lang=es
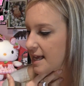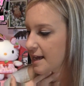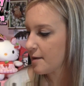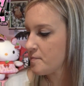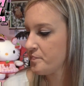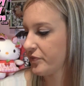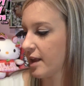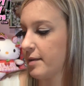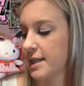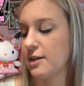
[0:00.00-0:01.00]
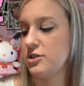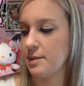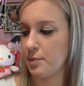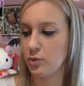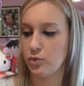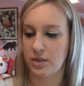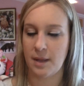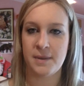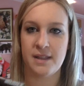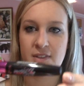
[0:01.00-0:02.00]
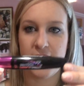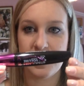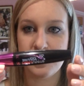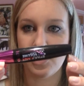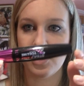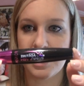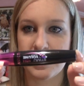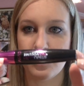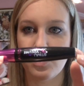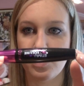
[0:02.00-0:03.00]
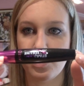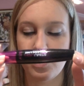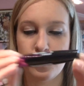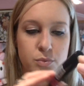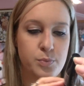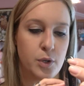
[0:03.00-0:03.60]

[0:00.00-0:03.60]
Em, me llegó este producto también de Astor, que es un,